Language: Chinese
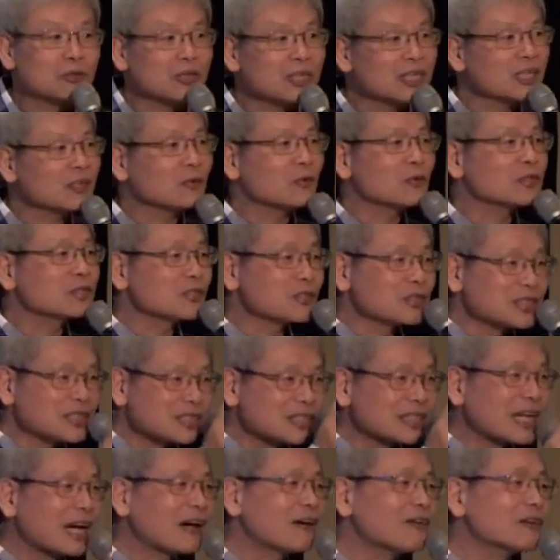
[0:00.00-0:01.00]
所以我就
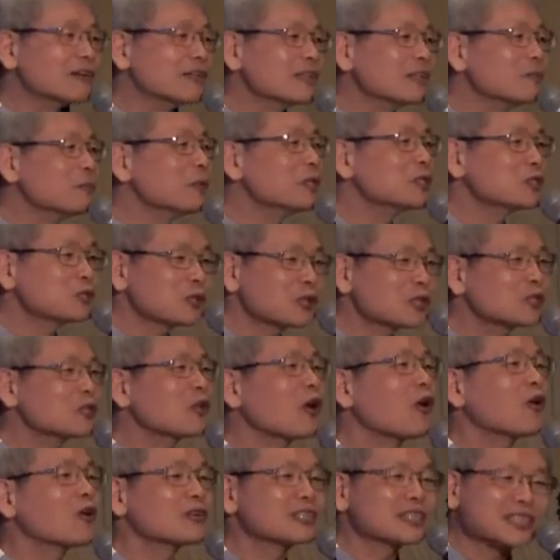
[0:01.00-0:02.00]
知道你们说
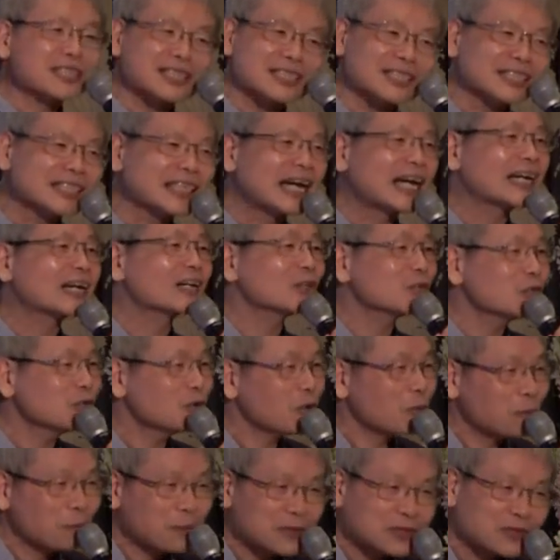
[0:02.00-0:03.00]
懂，事实上
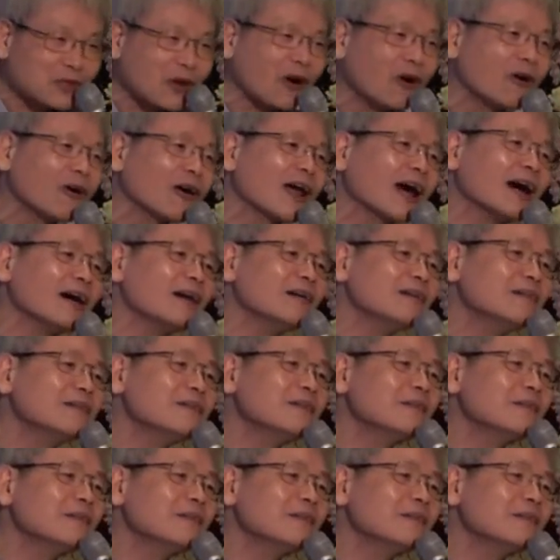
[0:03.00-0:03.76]
又不懂了，